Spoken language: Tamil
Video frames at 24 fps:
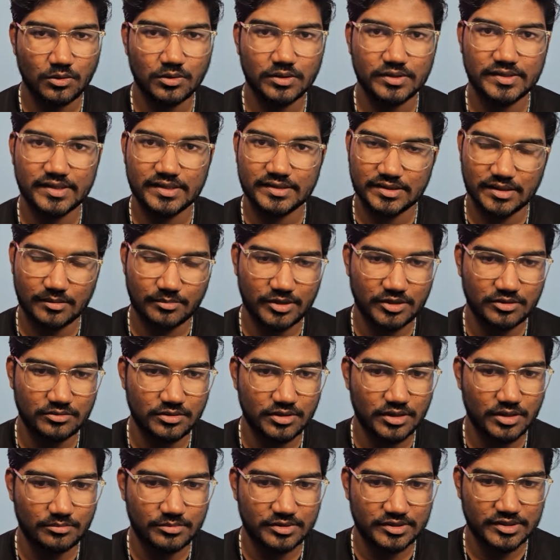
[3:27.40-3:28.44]
கோர்ஸ் இயர்ஸ் அப்படின்னு
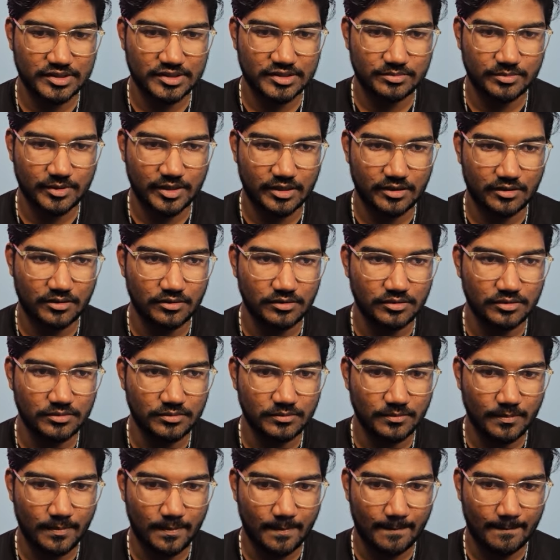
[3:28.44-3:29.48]
சொல்லிட்டு நம்ம சர்ச் பண்ணிக்கிறோம்
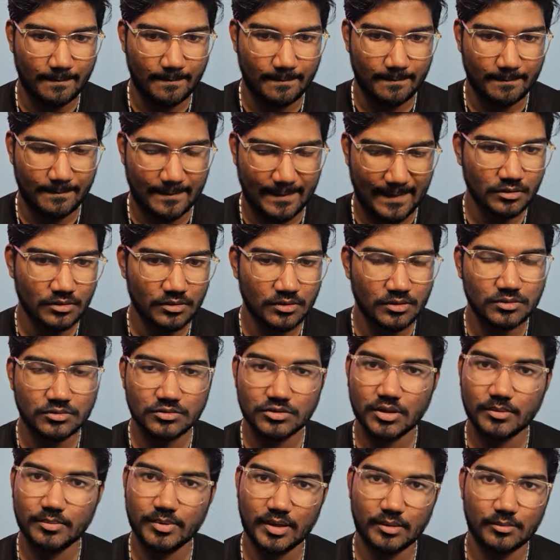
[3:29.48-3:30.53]

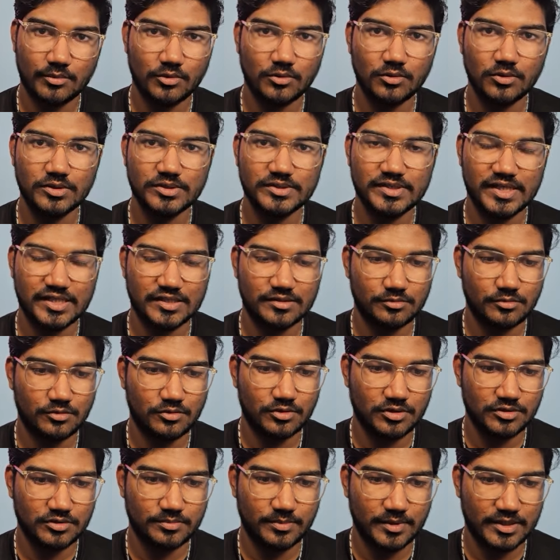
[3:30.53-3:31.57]
ஸோ இப்போ நம்ம கோர்ஸ் இயர்ஸ்
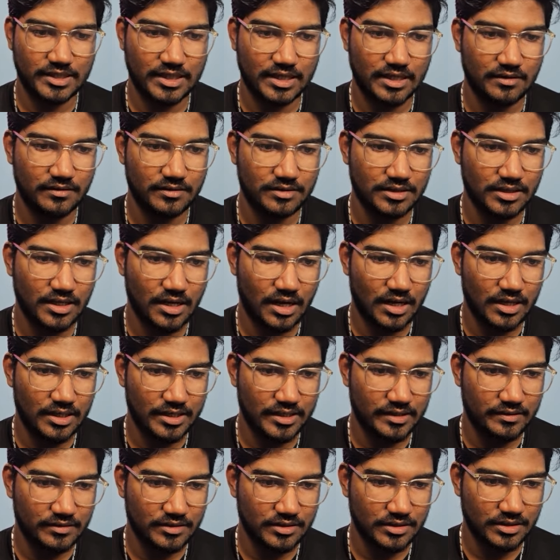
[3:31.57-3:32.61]
கோர்ஸ் பார்த்திங்கன்னா வந்து நான்
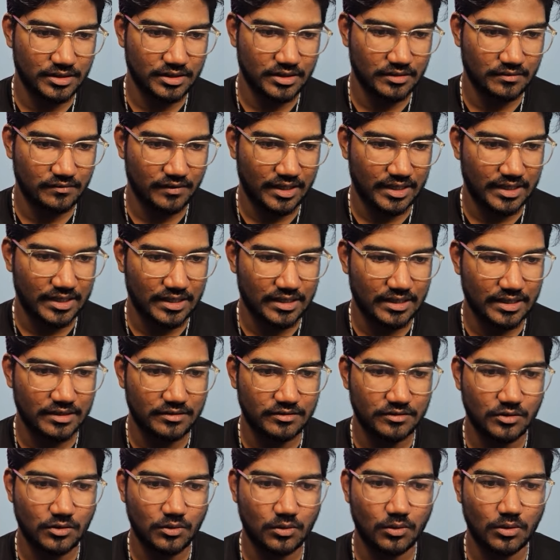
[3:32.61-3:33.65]
ஆல்ரெடி வந்து வாங்கியிருந்தேன்
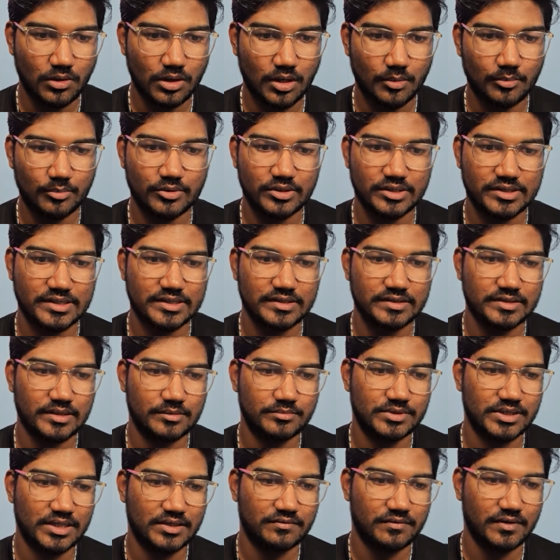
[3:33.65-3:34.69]
இது வந்து கோர் கம்ப்யூட்டர் சயின்ஸ்
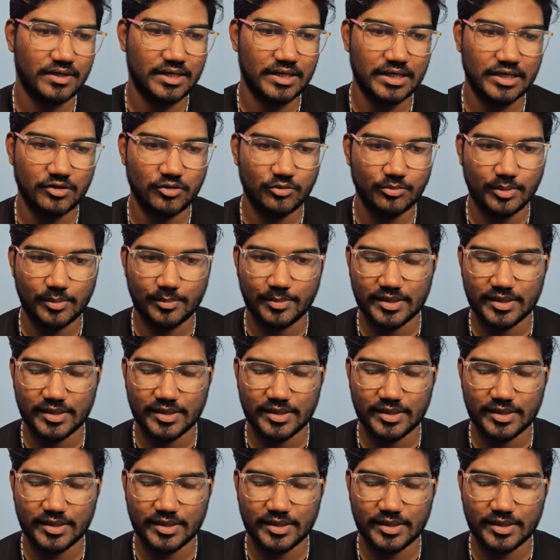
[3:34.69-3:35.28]
சப்ஜெக்ட் ஃபார் இன்டர்வியூ